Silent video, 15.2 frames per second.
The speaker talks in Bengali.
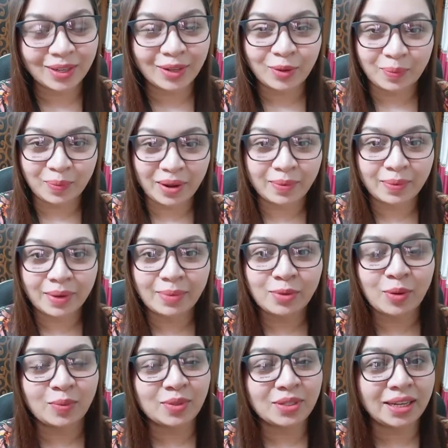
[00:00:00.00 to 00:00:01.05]
নো প্রবলেম
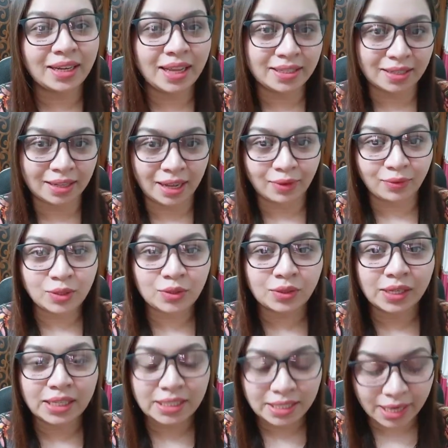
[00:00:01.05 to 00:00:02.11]
সমস্যা নেই এই যে লাইভে
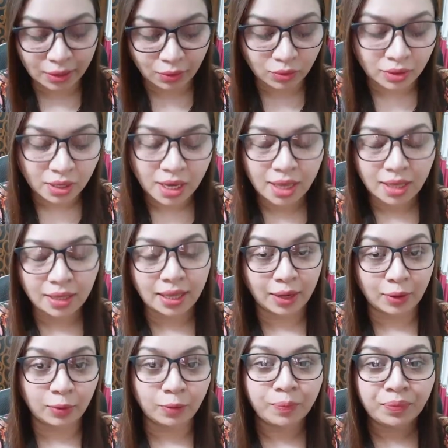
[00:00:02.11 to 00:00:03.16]
চলে আসছে এখন
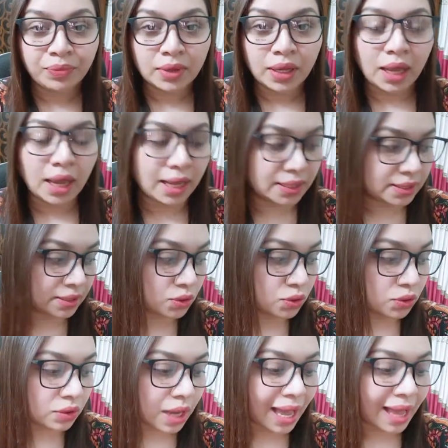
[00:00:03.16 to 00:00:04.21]
থাকো আচ্ছা
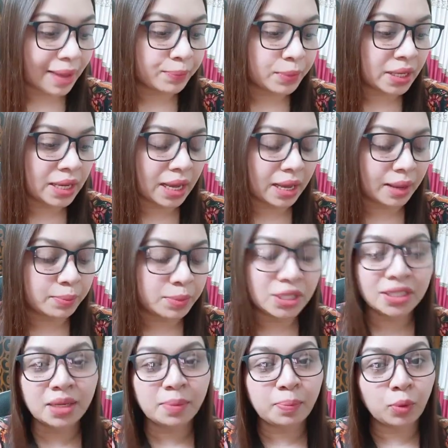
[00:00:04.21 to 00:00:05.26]
সো আমি আমি
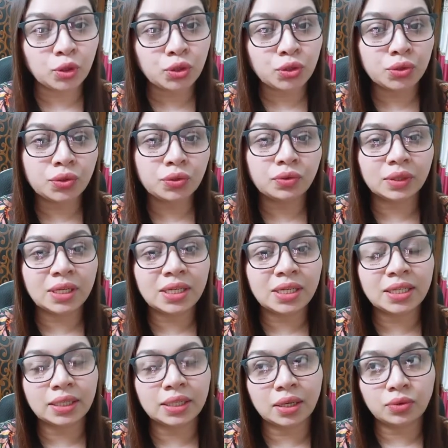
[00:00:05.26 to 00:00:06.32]
যেটা পছন্দ করি
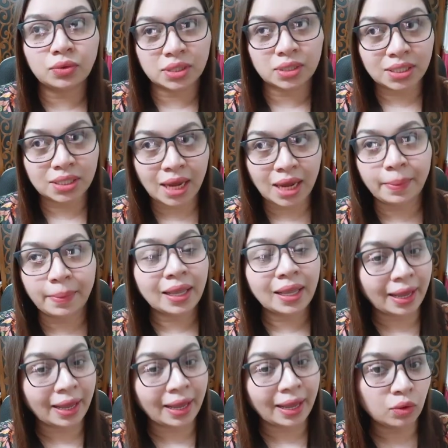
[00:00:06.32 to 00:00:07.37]
সেটা হচ্ছে সাবান
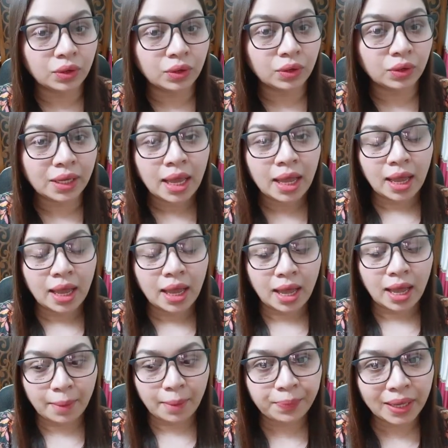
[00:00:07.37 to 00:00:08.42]
কেন করি
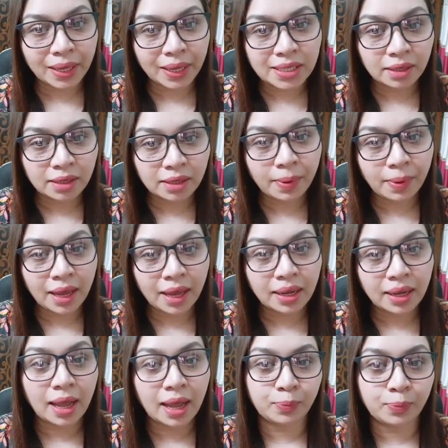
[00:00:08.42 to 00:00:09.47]
বেশিরভাগ
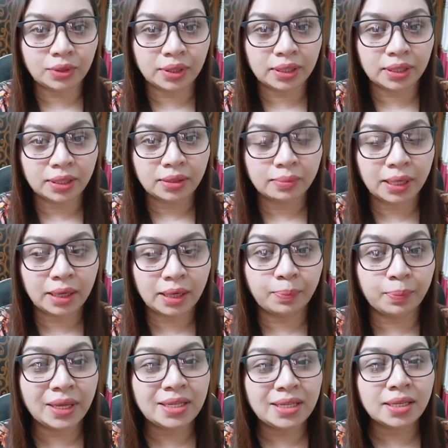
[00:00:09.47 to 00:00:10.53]
আপুদেরই মানে
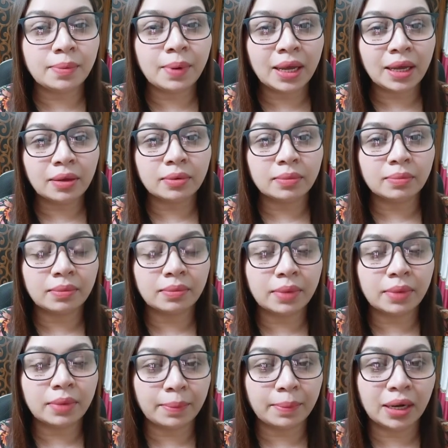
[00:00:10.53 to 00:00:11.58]
বেশিরভাগ
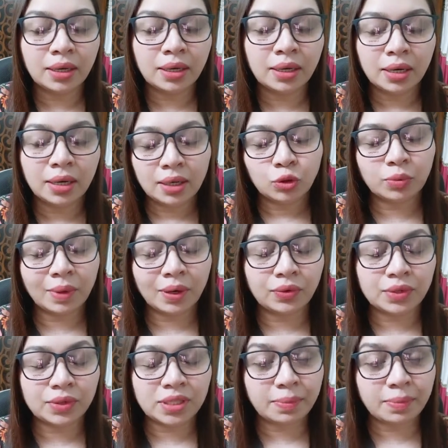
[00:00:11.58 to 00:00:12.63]
মেম্বার তোমার
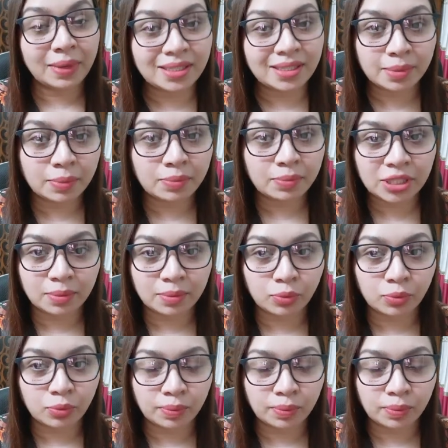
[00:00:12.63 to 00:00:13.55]
হচ্ছে ম্যাক্সিমাম যেটা বলবো